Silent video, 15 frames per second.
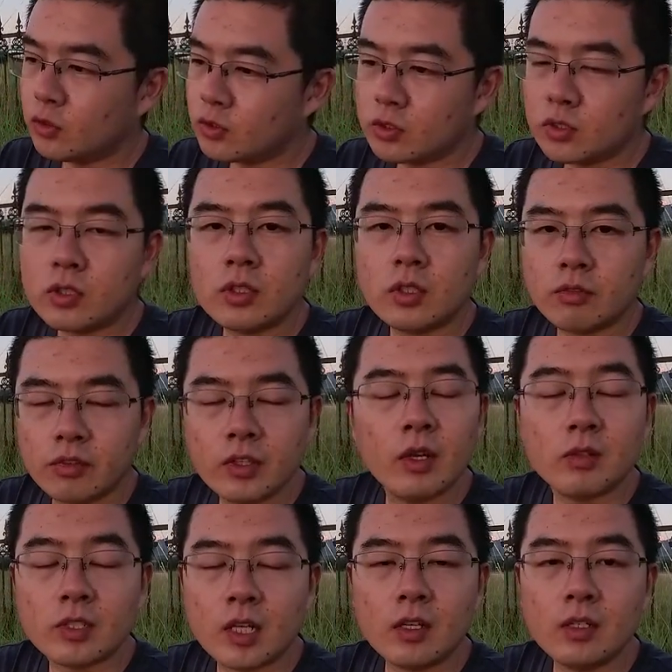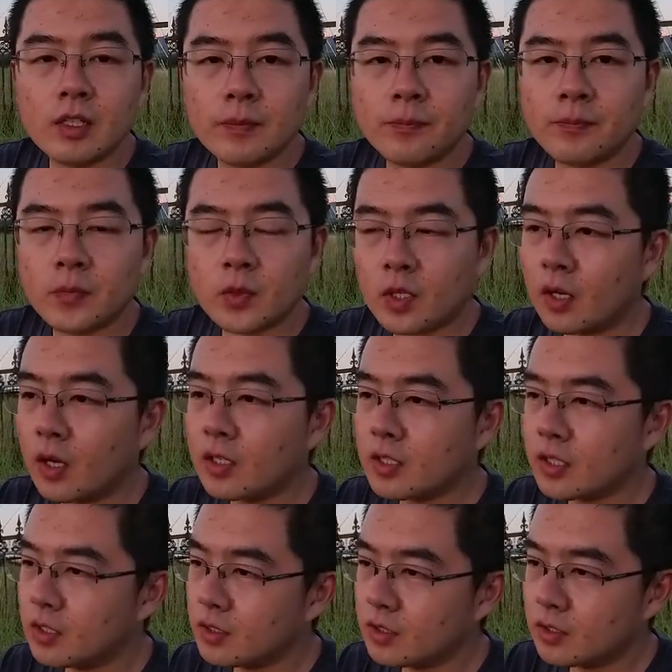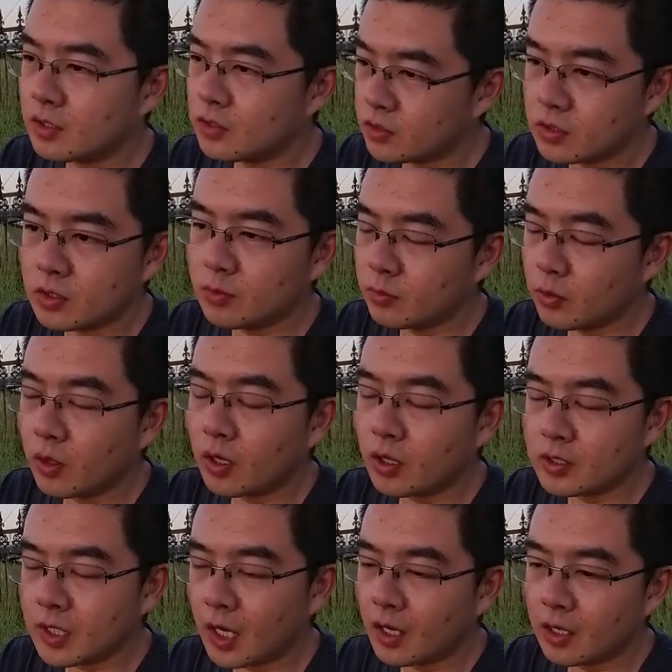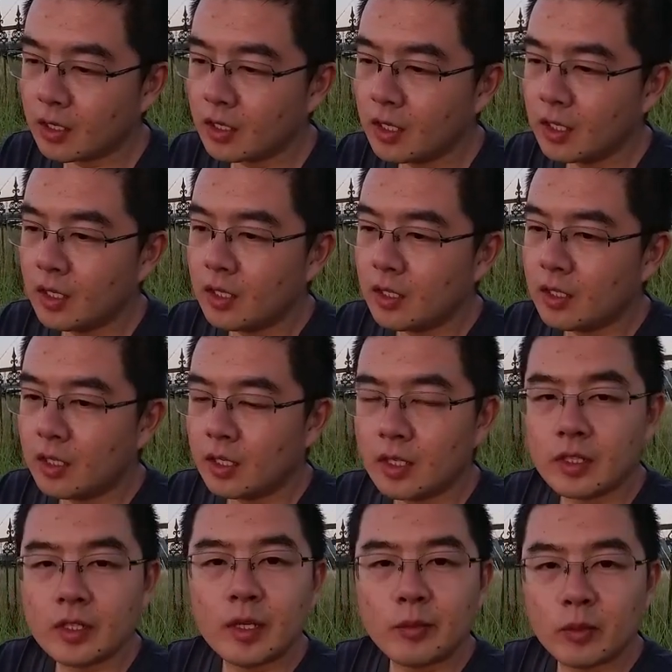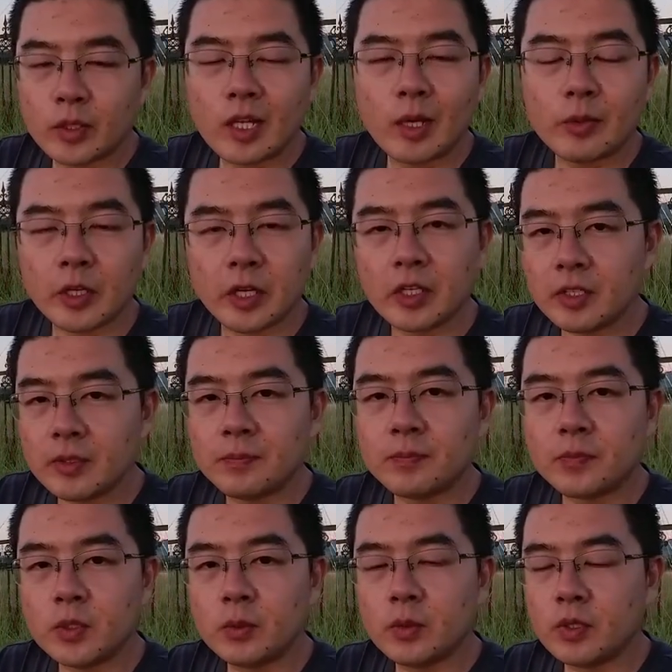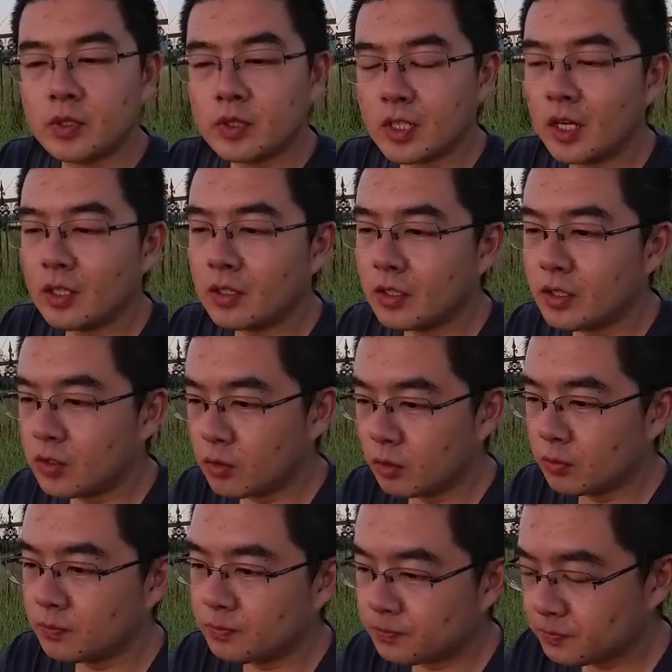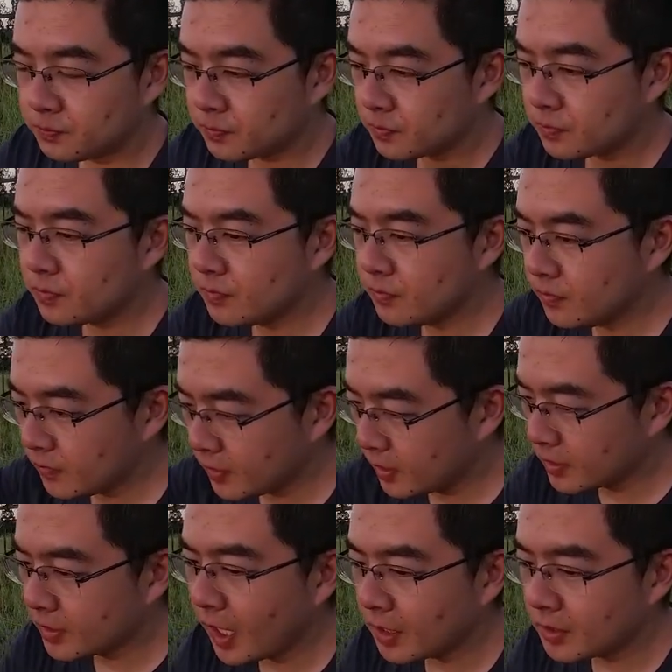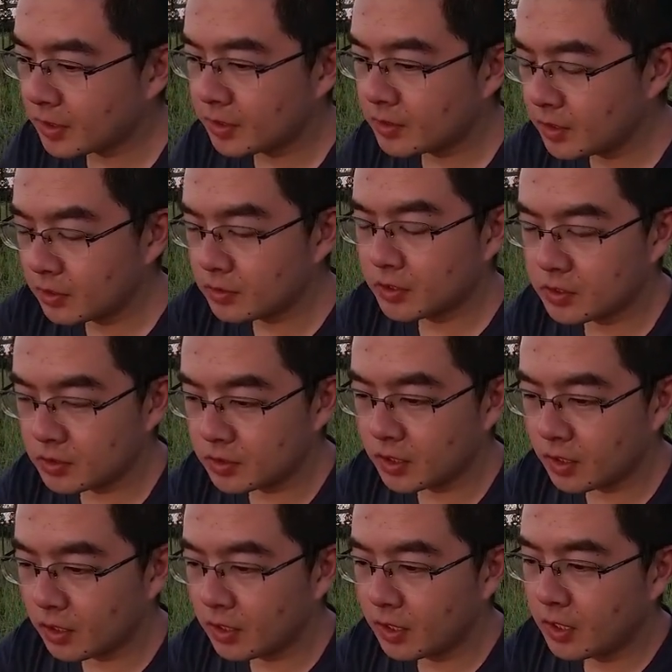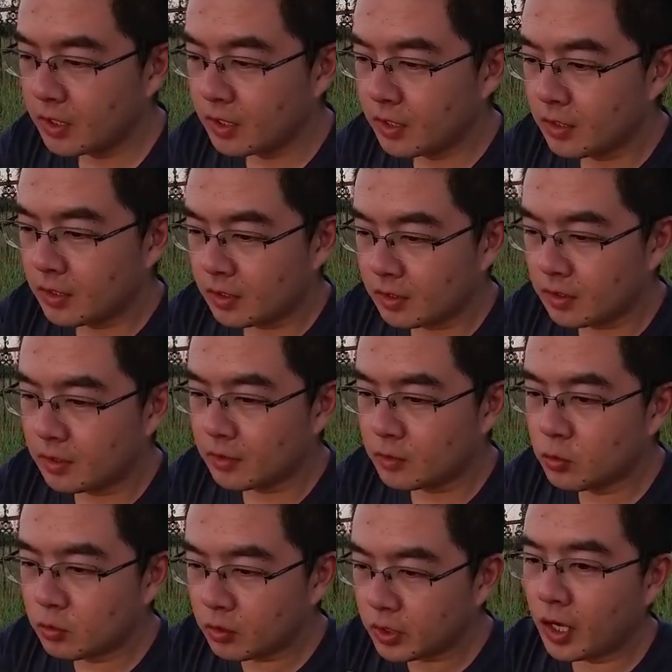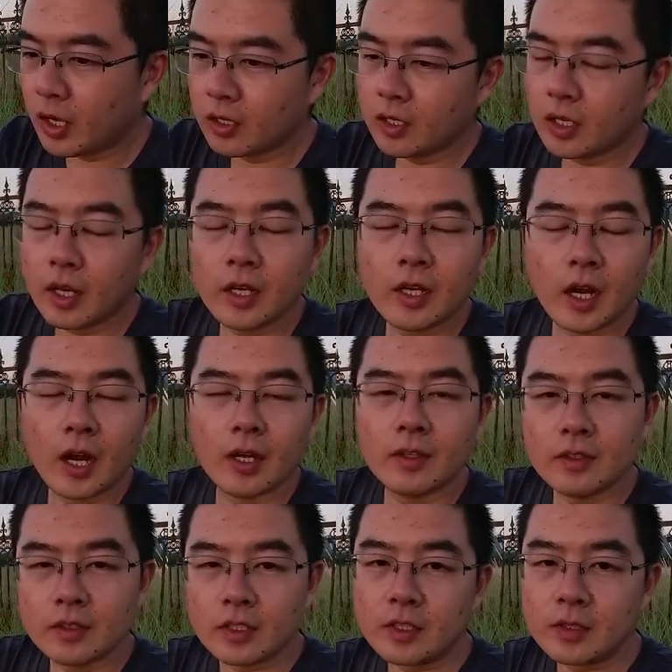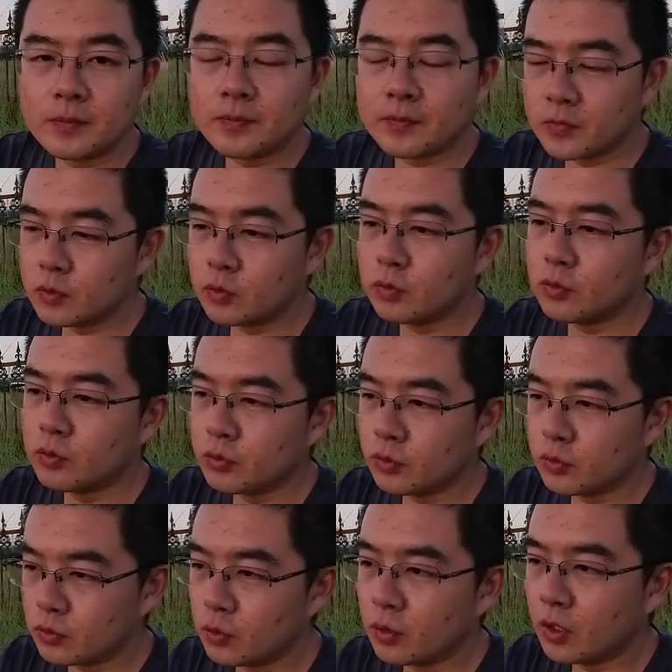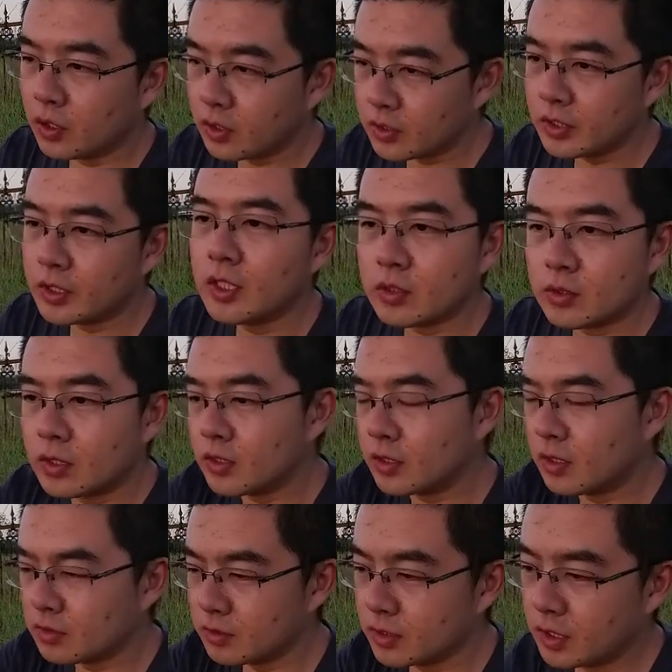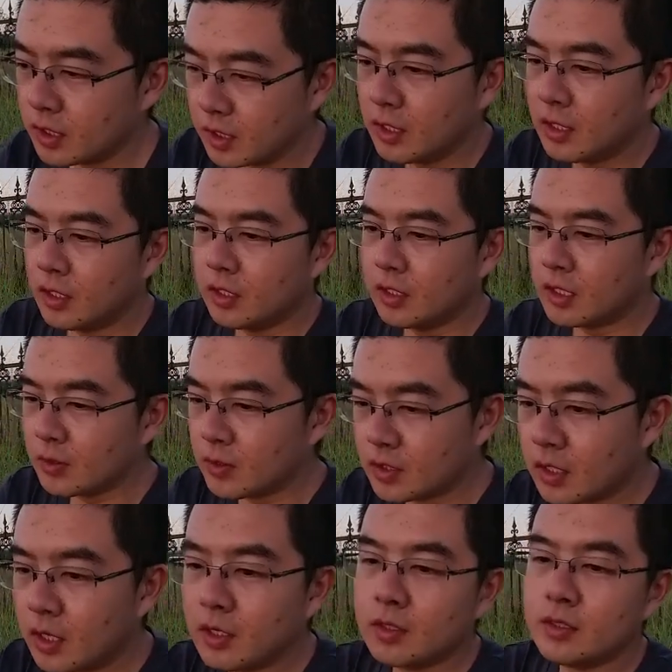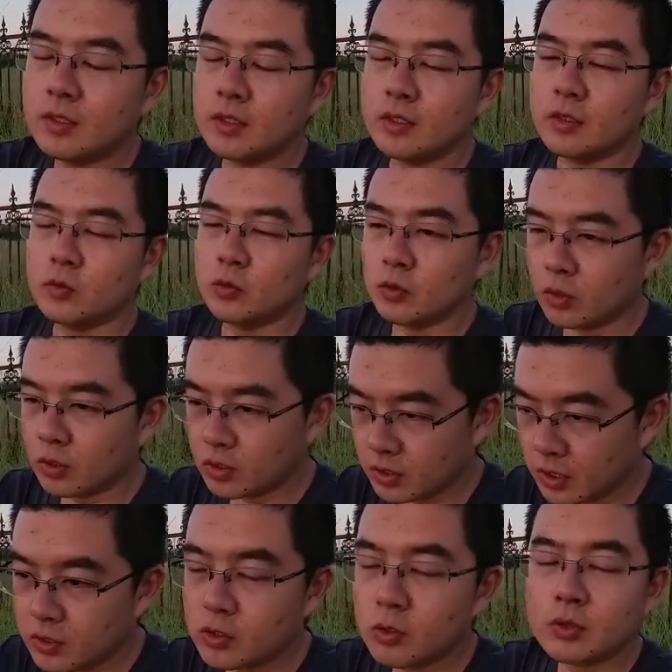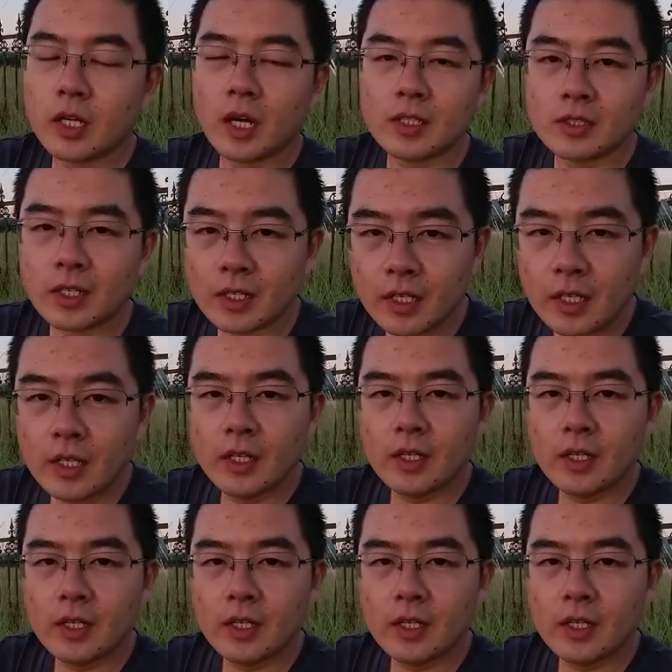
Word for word: 确实是非常有杀伤力。当然这个模块的价格应该不会太便宜，因为这样的一种大底的相机，实际上用2个黑卡的底去做一个全景相机，理论上如果它的售价在